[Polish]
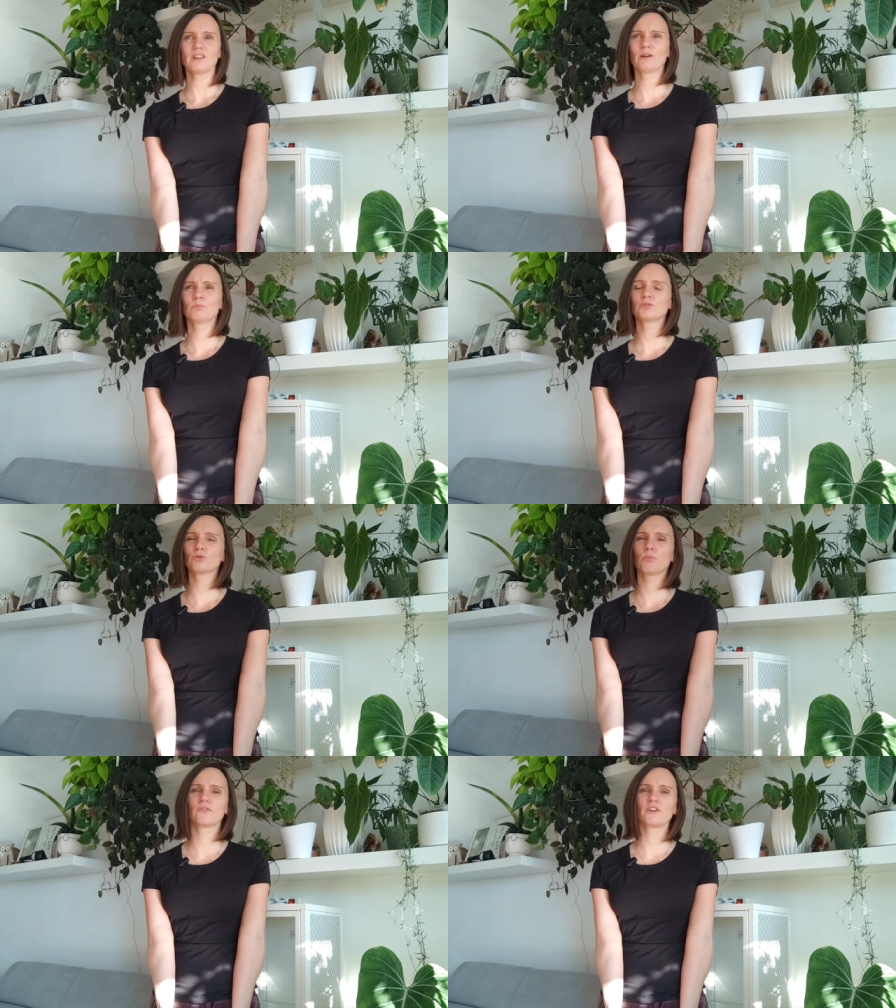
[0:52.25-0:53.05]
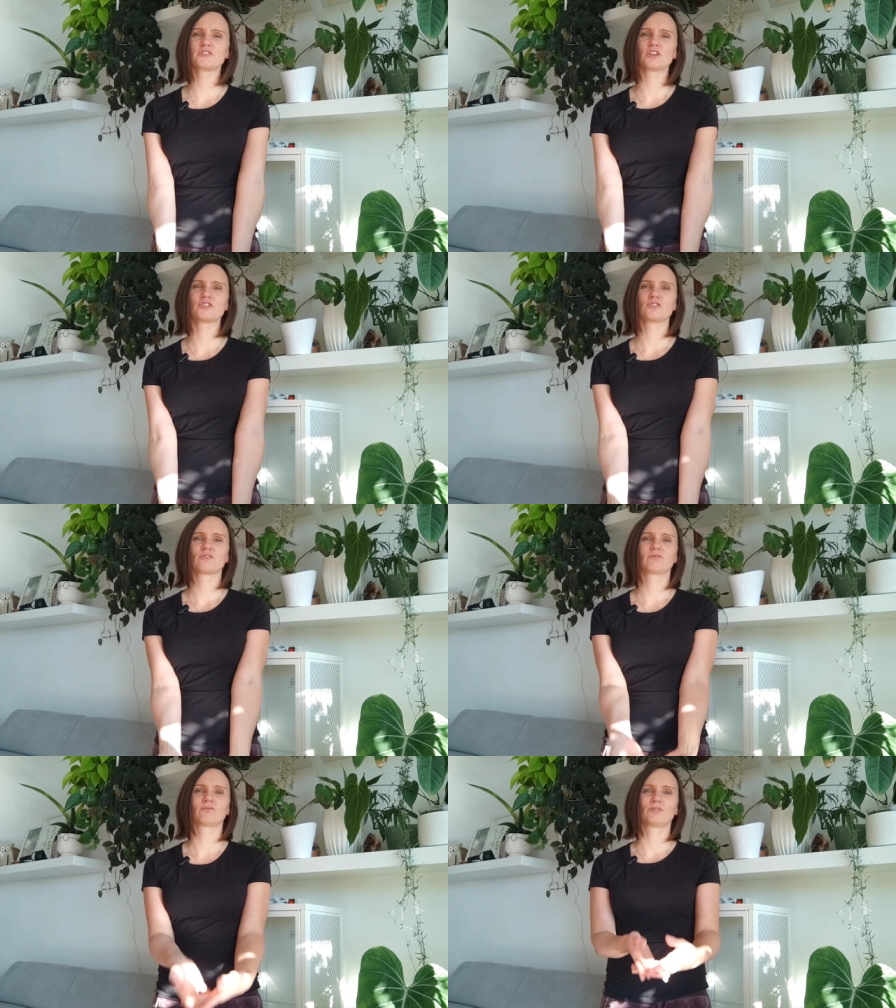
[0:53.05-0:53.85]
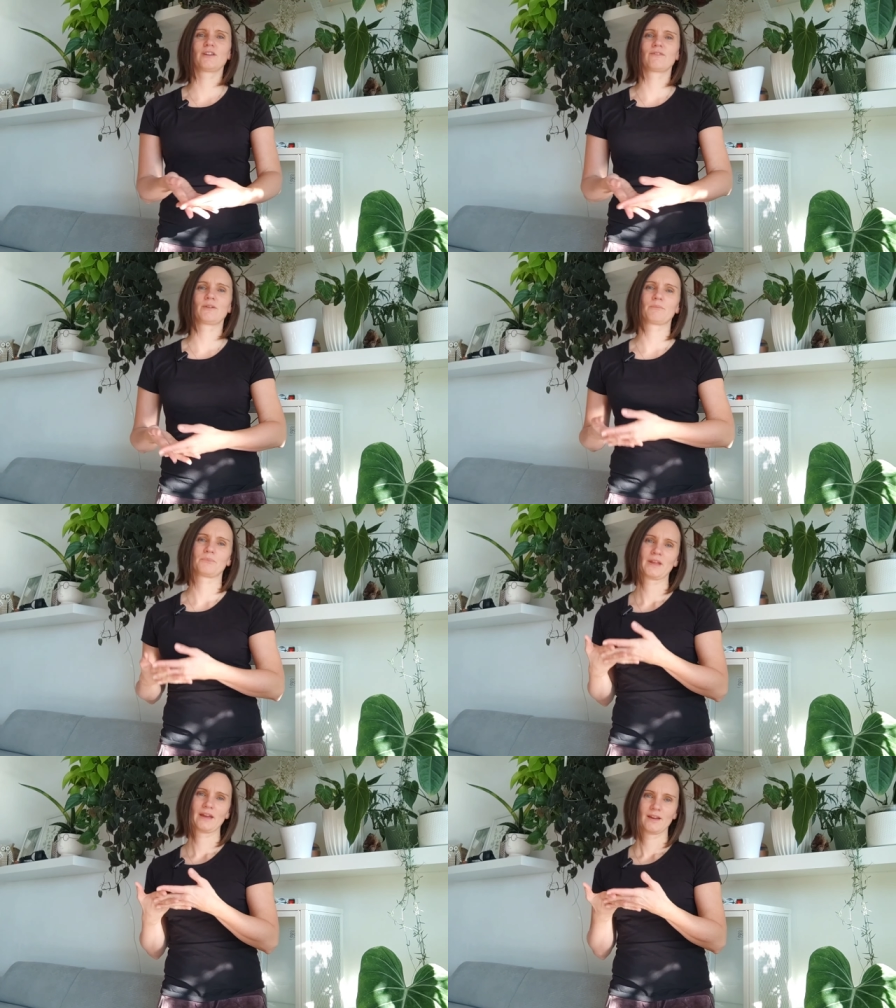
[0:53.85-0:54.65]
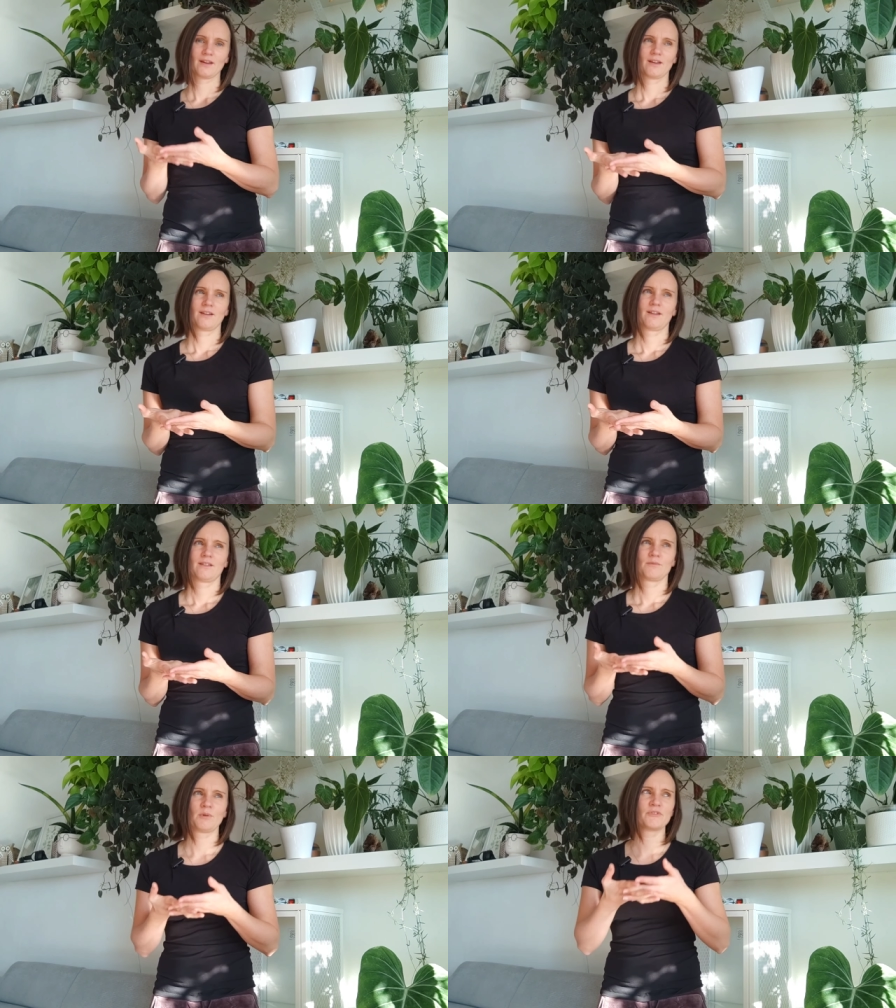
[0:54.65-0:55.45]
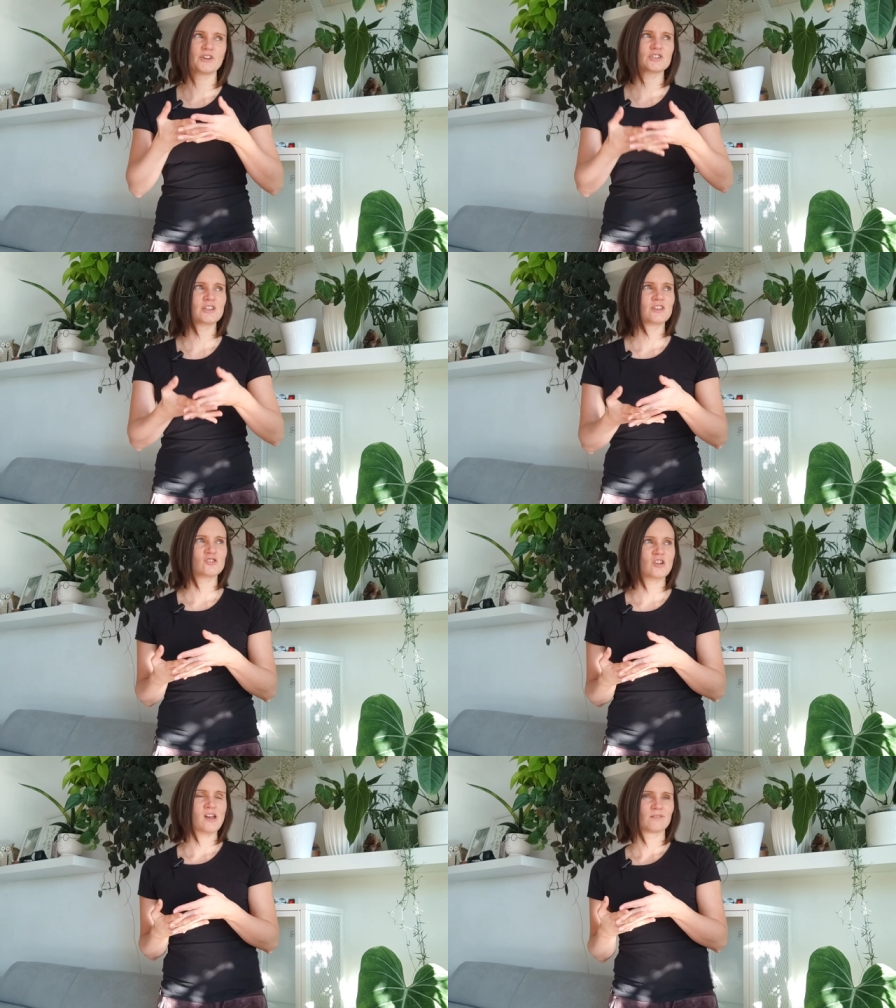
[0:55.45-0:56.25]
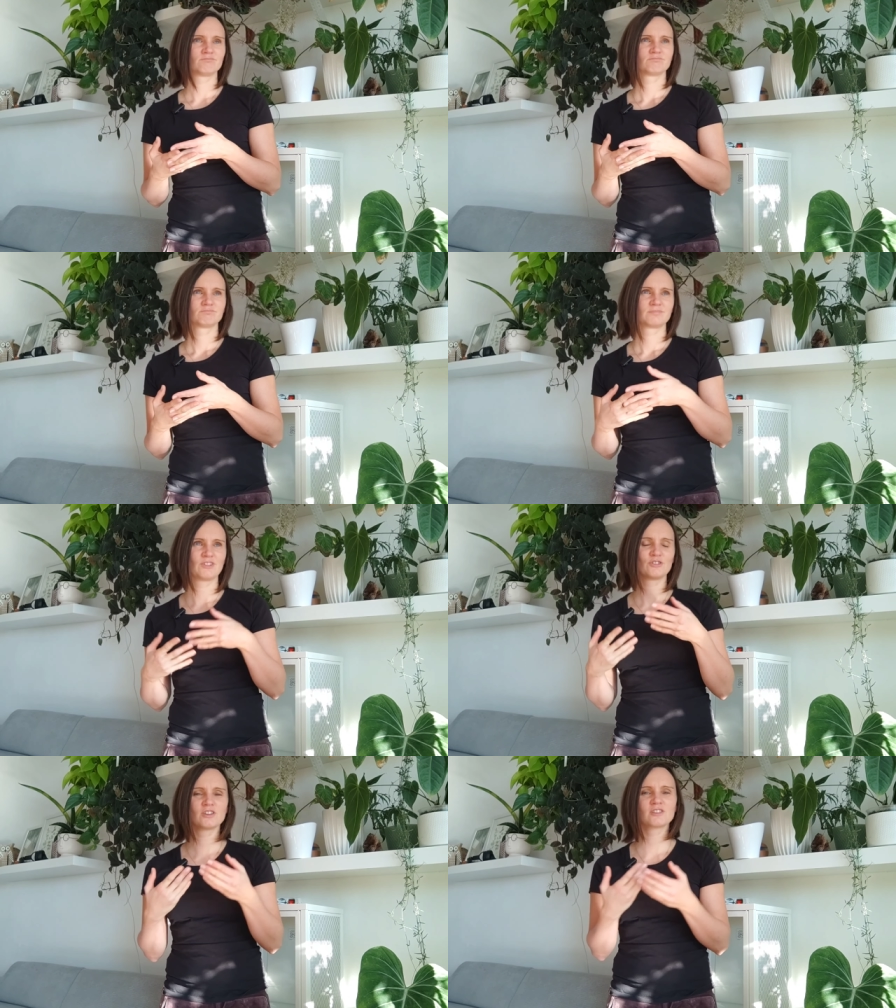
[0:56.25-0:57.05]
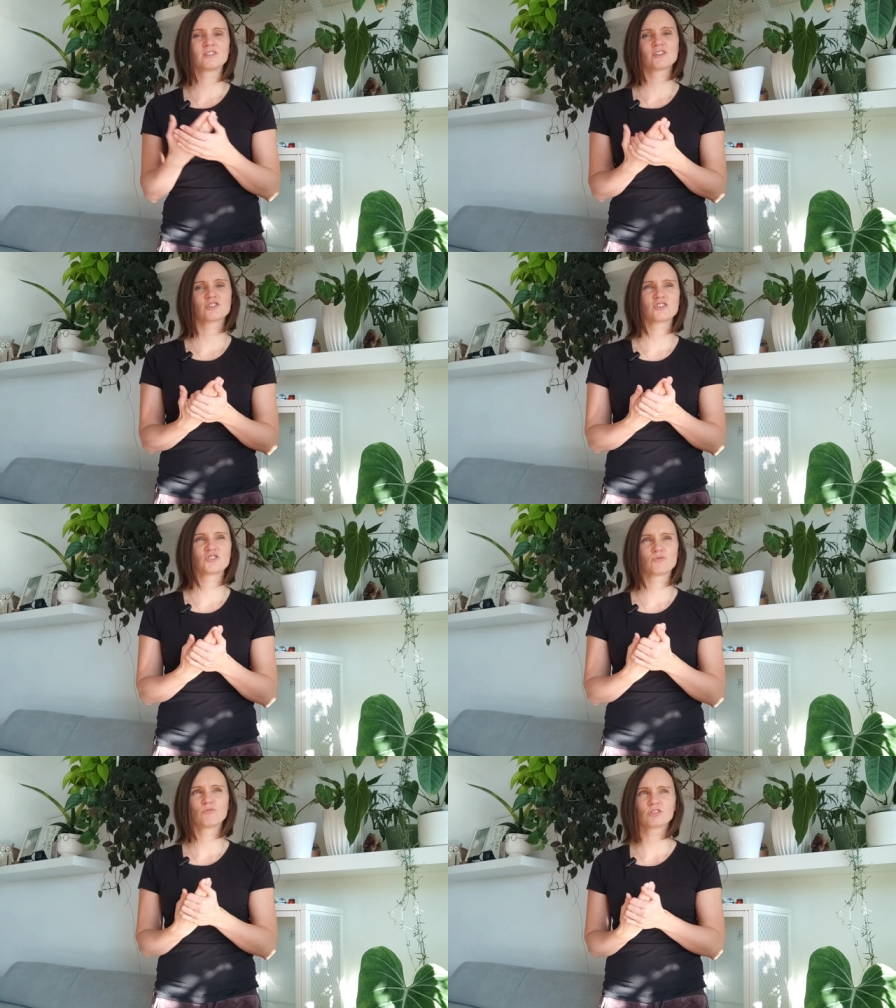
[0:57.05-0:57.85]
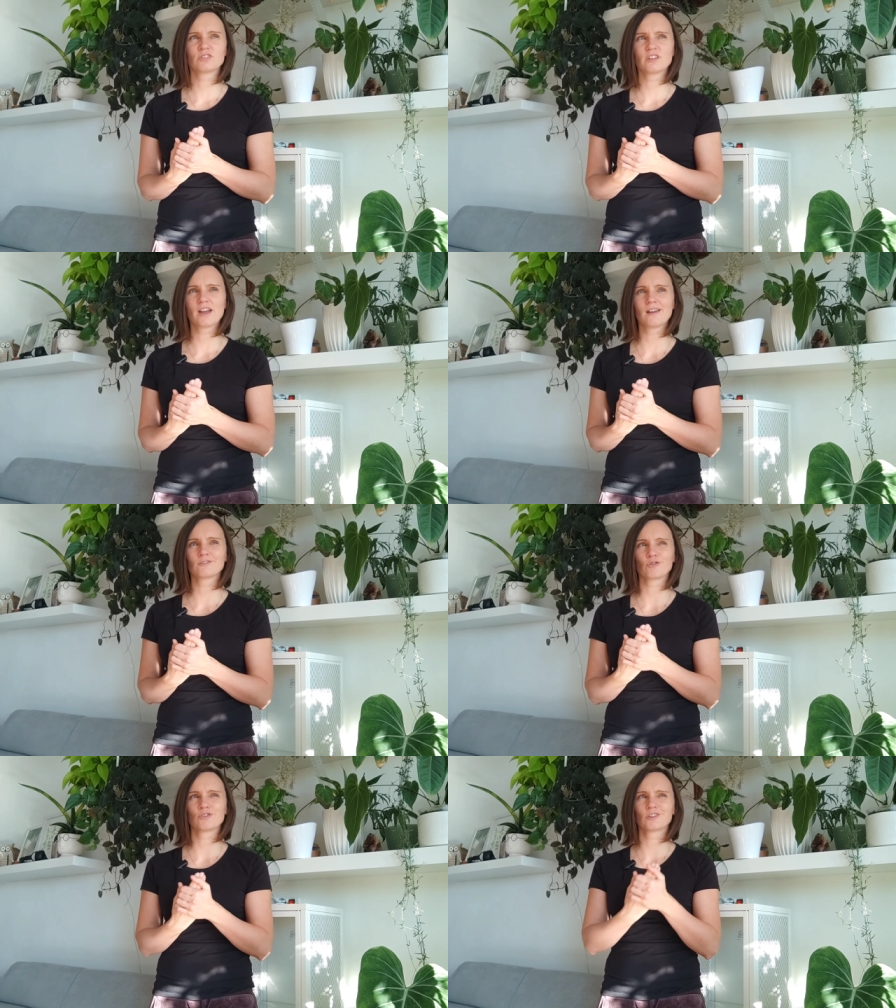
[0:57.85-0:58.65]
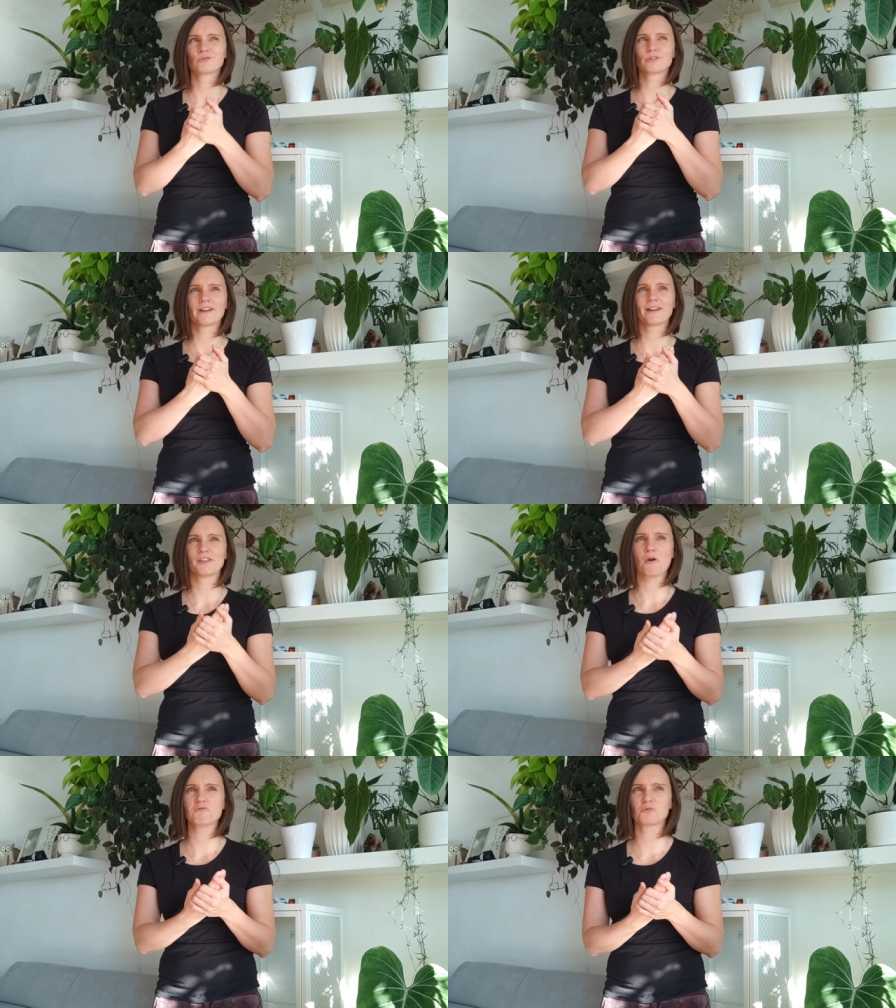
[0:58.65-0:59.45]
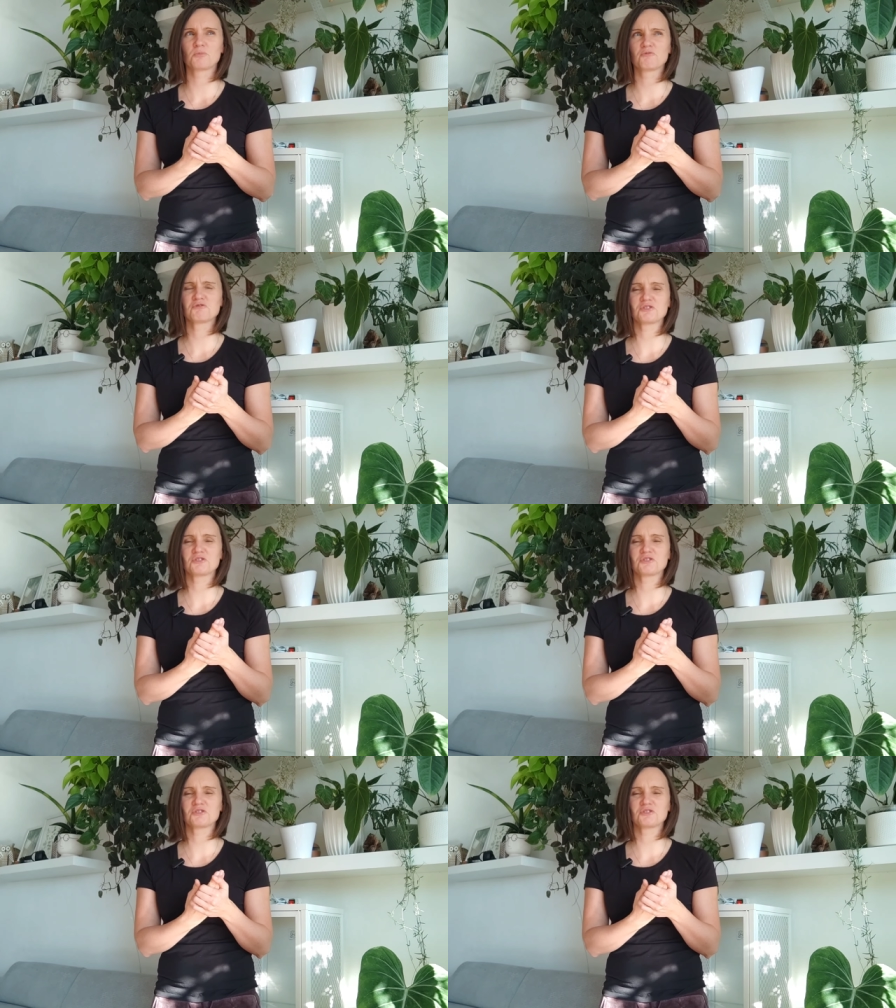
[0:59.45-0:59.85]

jakby to powiedzieć, no nie wiem, mam wrażenie, że no nie tyle, że smutne, tylko niektóre kanały zrobiły